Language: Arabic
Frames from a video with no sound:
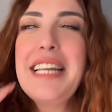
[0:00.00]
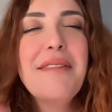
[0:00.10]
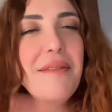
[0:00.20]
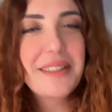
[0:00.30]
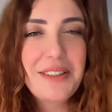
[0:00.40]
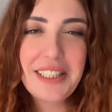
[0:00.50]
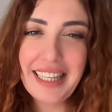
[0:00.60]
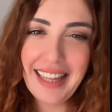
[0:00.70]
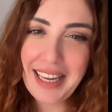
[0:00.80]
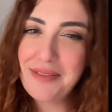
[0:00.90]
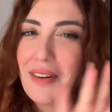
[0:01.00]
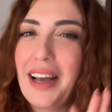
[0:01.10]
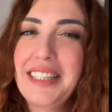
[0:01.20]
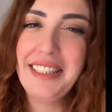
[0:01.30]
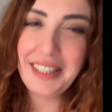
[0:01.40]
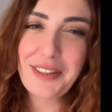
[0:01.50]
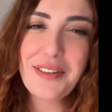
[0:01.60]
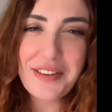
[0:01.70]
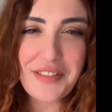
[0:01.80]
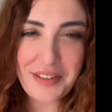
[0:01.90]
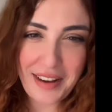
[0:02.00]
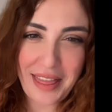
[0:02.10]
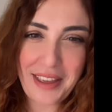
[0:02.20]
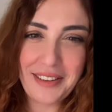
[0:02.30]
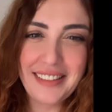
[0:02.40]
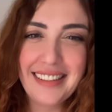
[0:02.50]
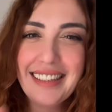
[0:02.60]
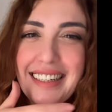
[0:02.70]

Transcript: الا ما عملتيش شي لايك فوقاش نعطيكم انفورماسيون